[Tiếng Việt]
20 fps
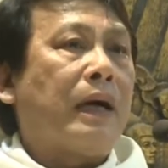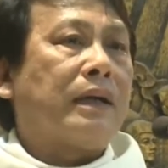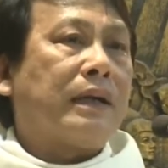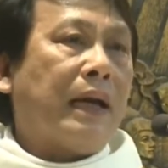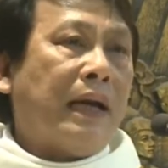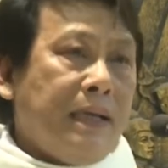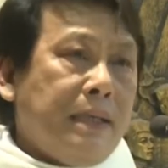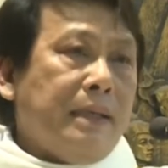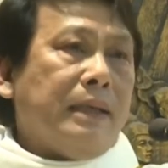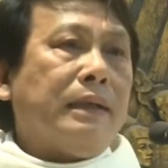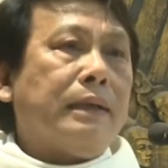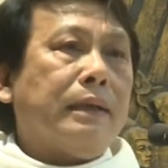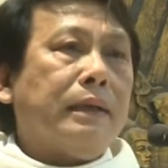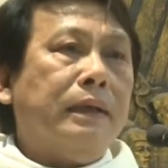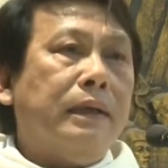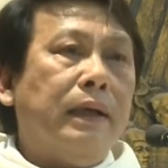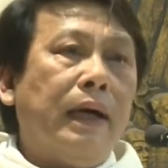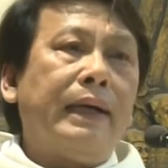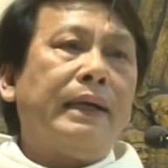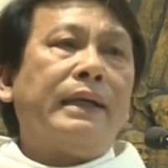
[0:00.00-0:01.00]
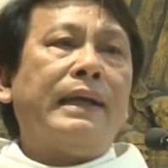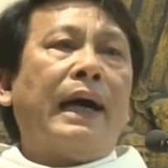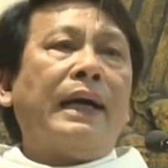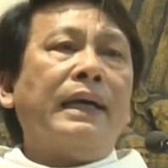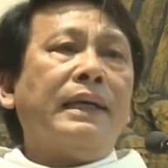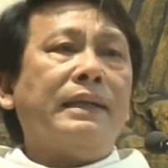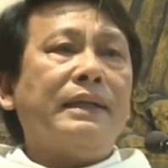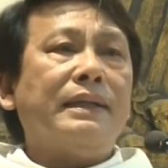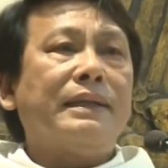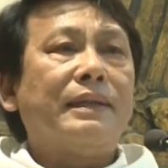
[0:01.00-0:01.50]
rằng đấy người
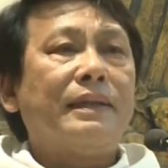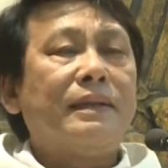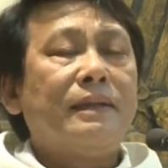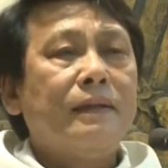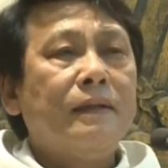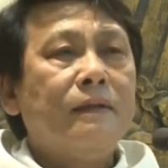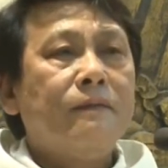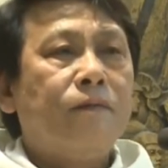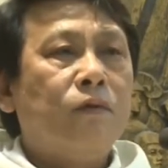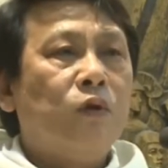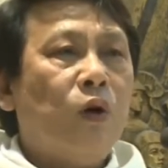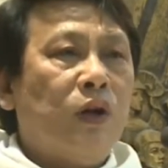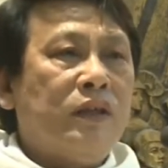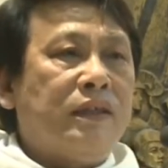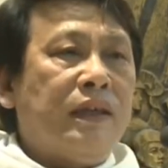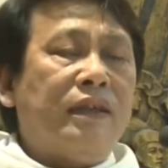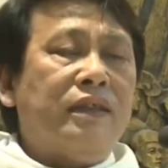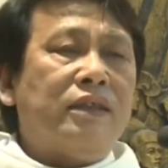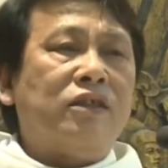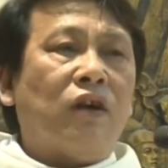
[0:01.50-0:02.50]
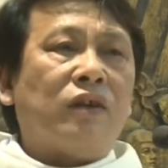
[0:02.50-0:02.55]
đấy vua dân